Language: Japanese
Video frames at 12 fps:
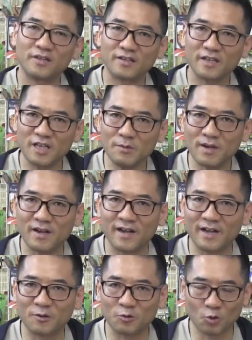ただ今
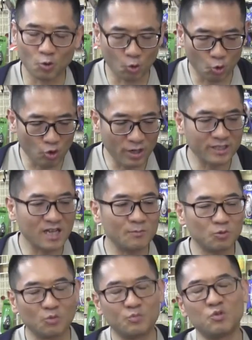考えると小型
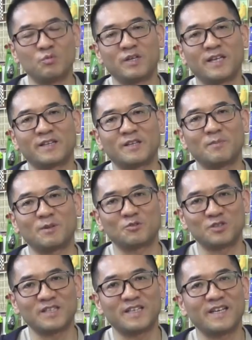アブのブームになっていま
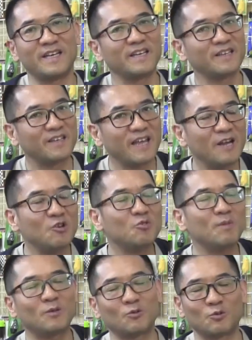すし、渓
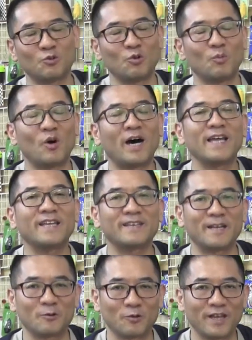流ベイトというのも流行っ
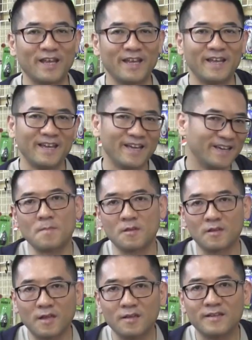ているので、
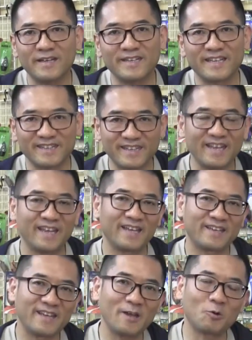現在になっ
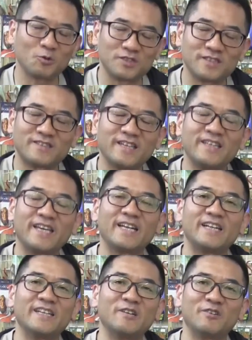て結構実践的
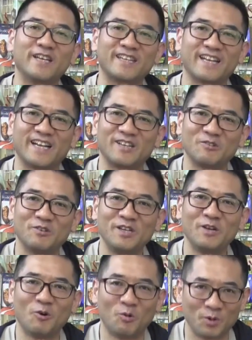なリールになったなというふう
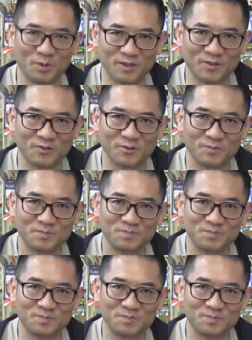に思います。